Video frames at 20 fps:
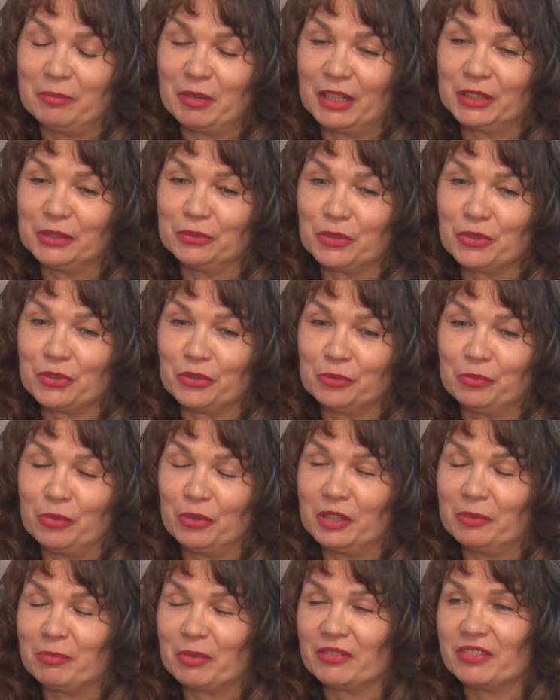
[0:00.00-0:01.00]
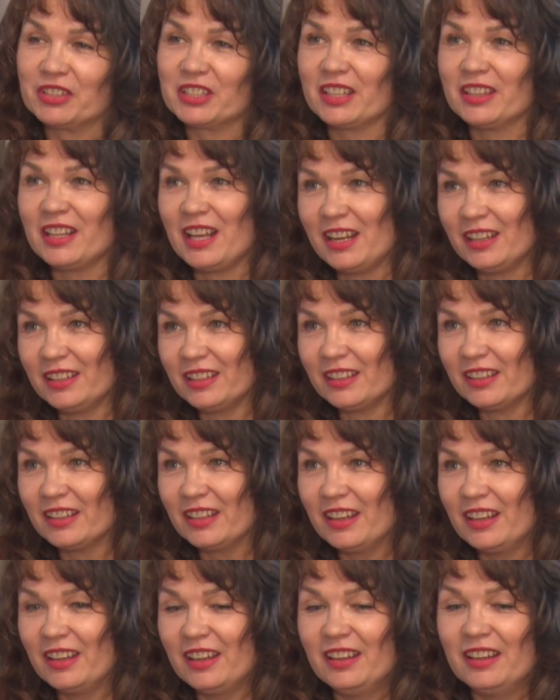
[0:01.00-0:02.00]
брать в учет более профессиональную
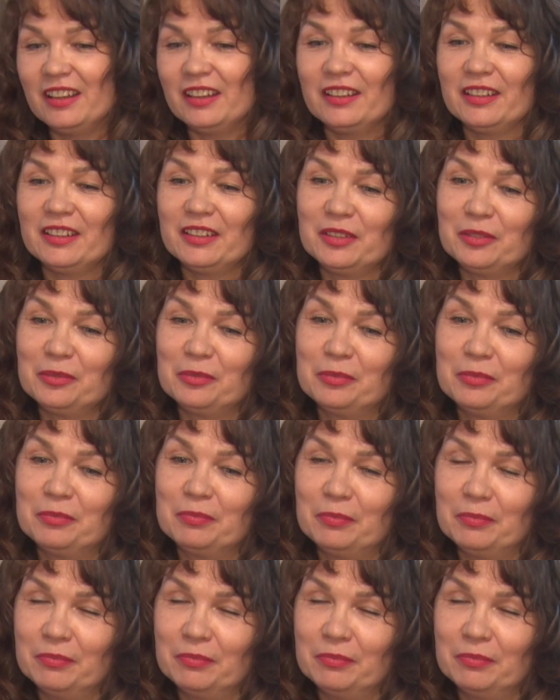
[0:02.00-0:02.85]
а,